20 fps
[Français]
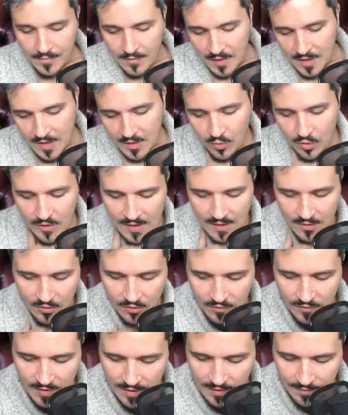Ben, c'est pour ça
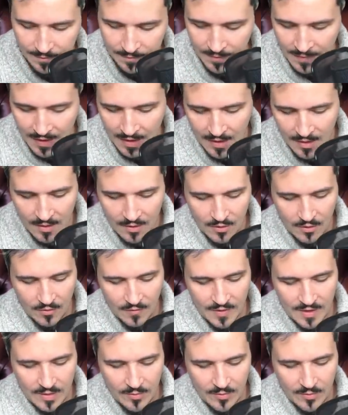qu'on va on va